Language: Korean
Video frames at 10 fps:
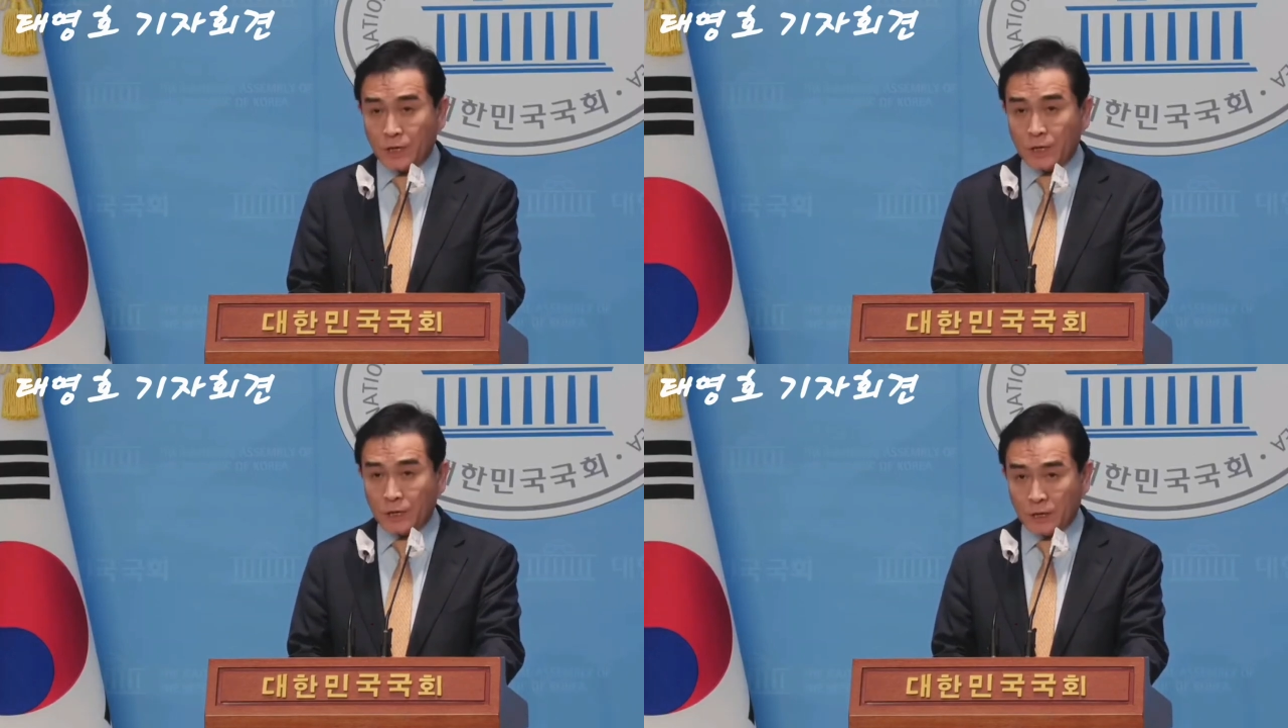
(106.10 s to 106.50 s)

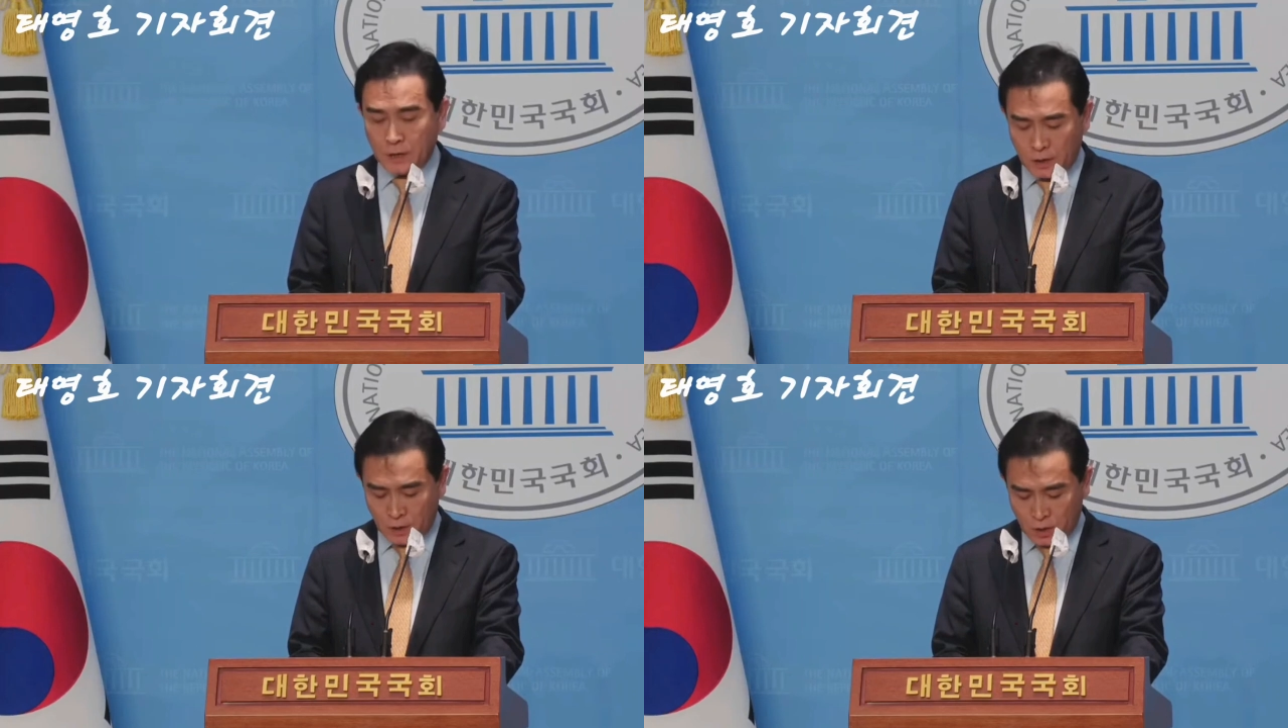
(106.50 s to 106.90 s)

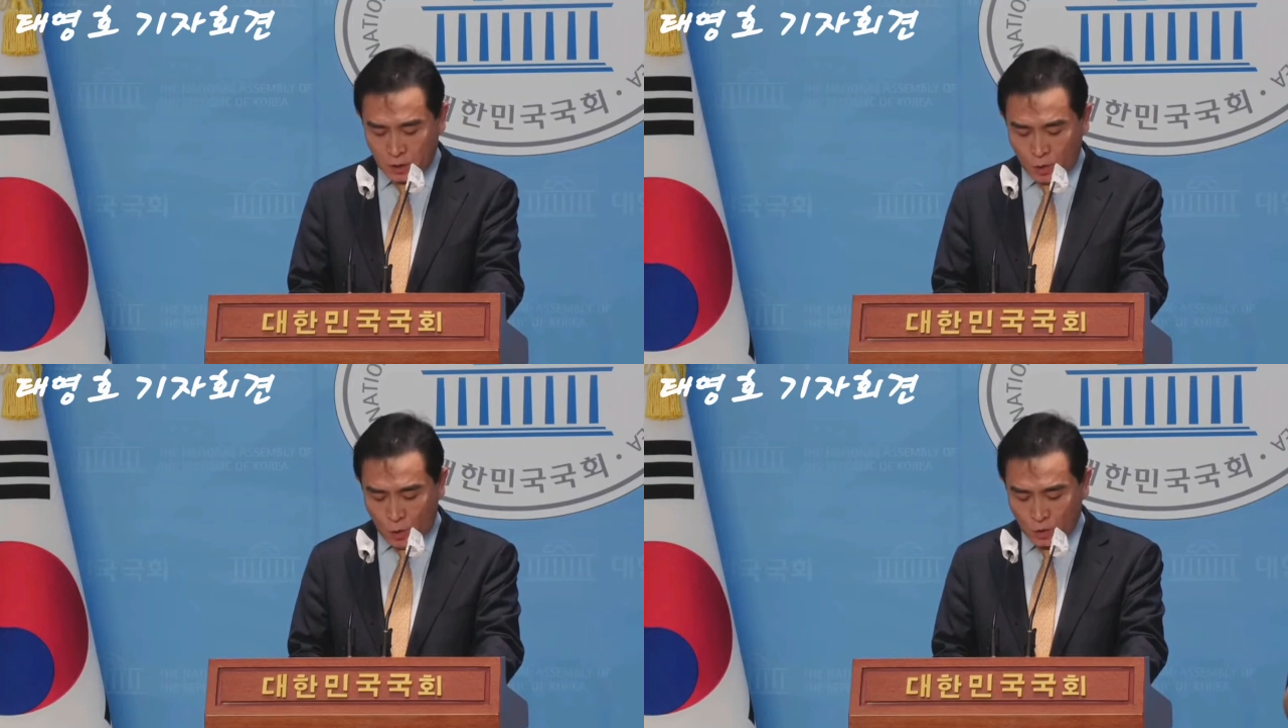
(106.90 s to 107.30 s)
특히
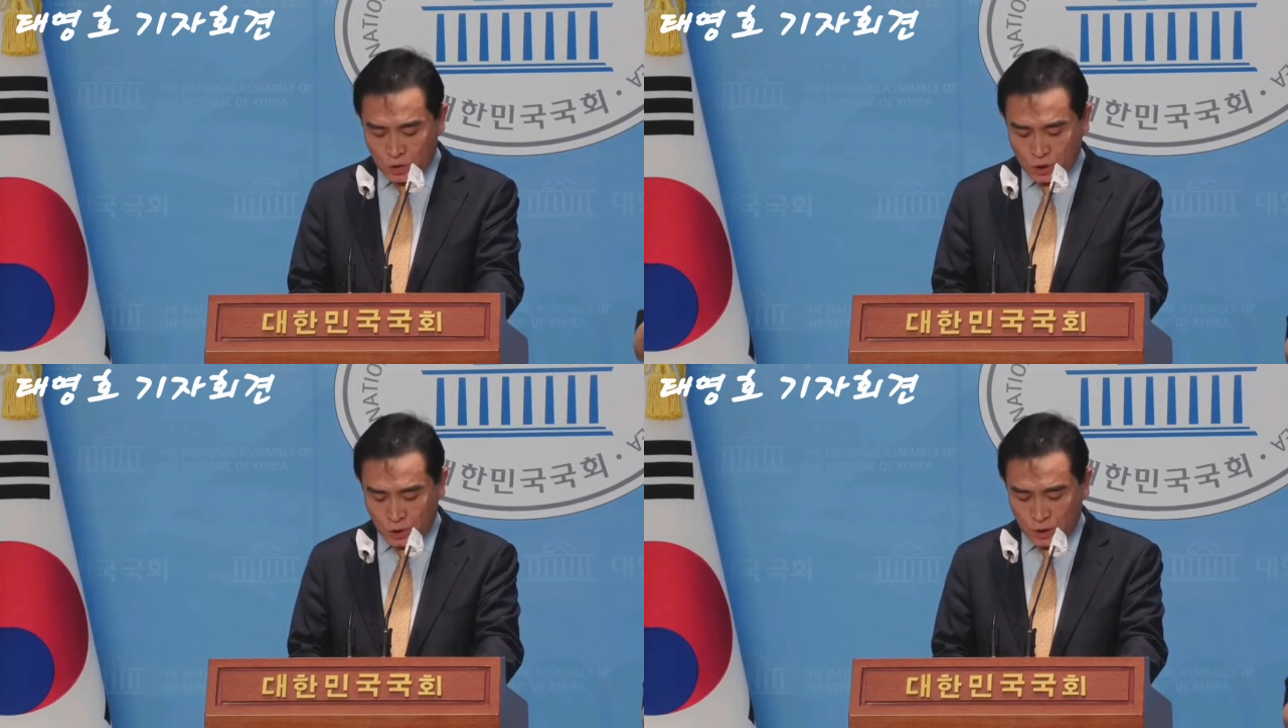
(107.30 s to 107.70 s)

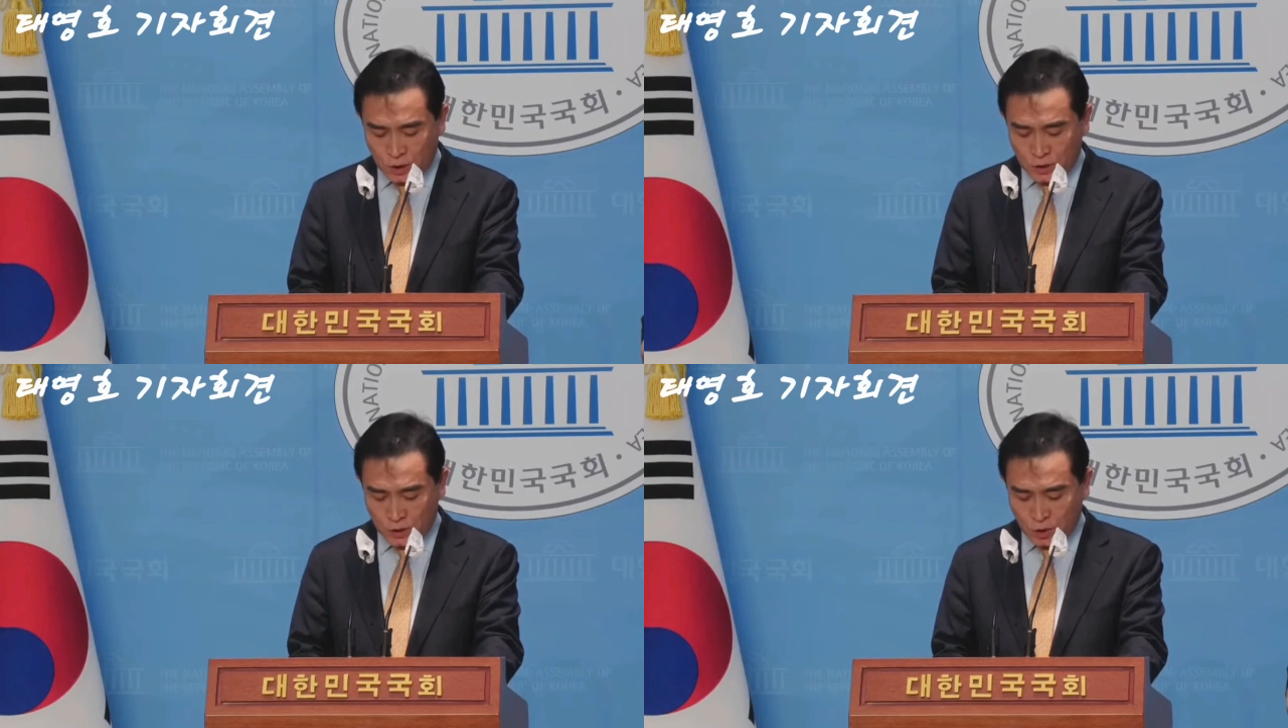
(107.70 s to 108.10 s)

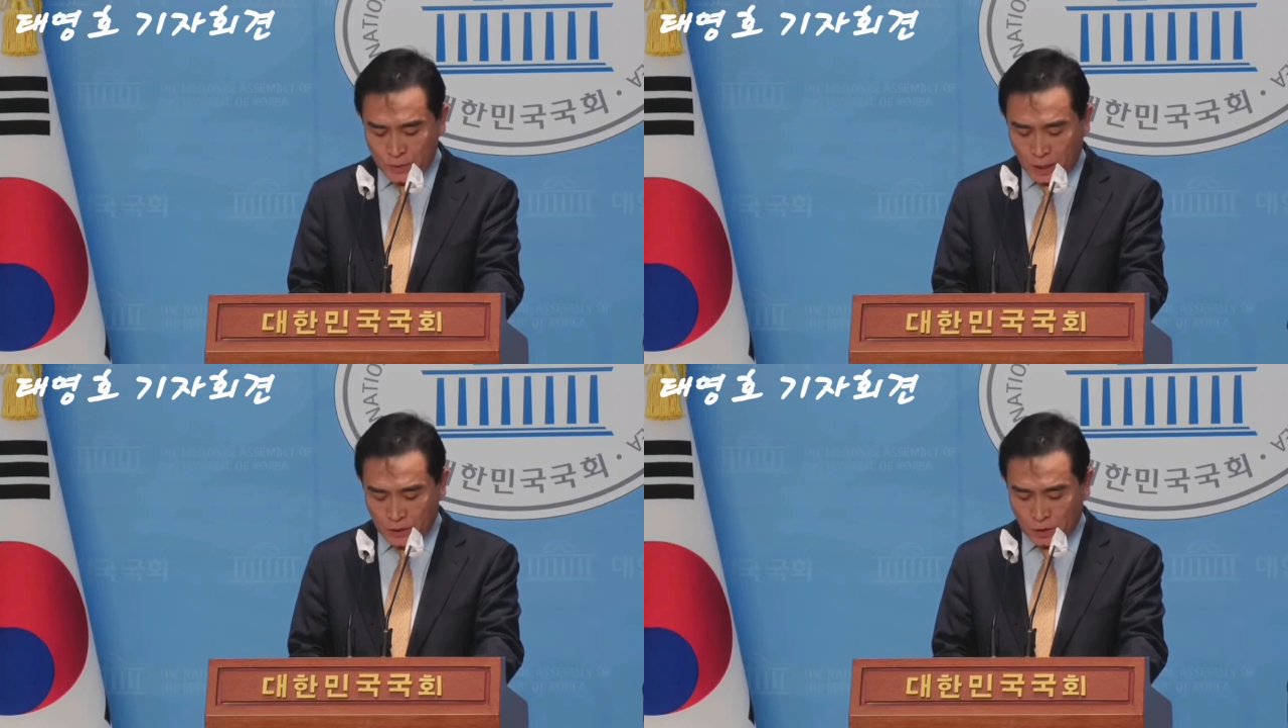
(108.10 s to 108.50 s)
공천
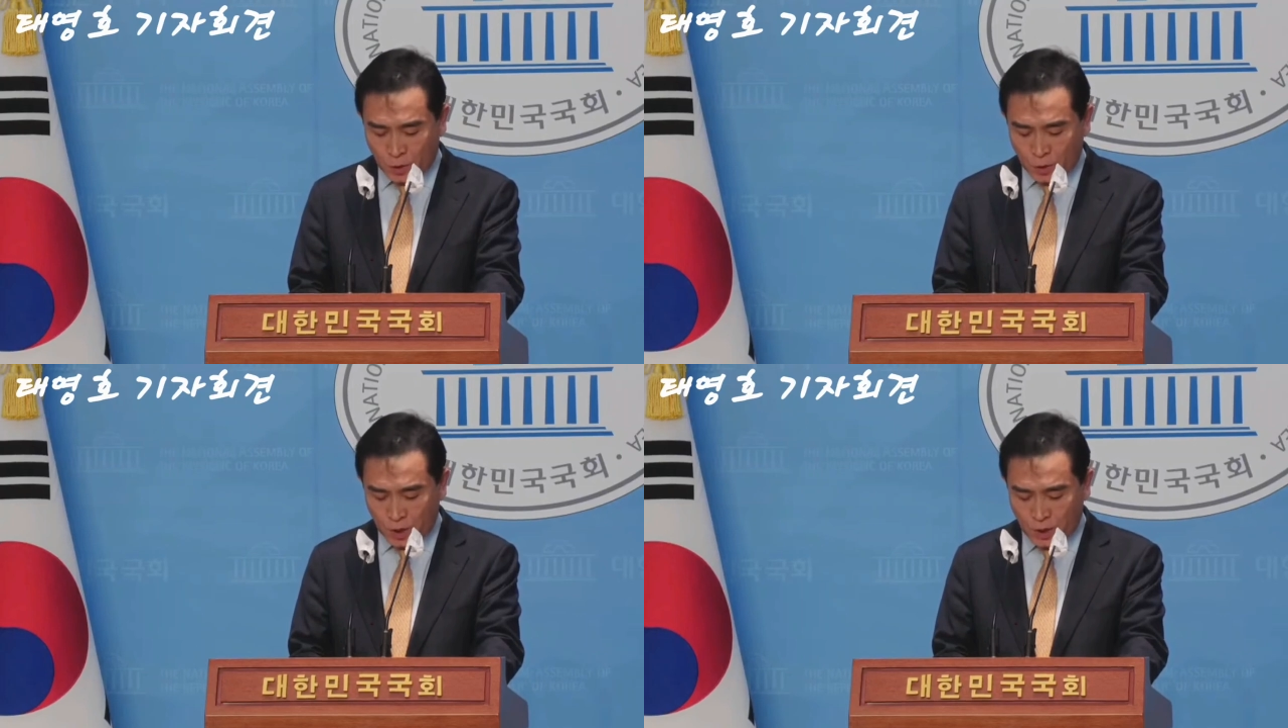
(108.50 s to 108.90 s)
헌금이라는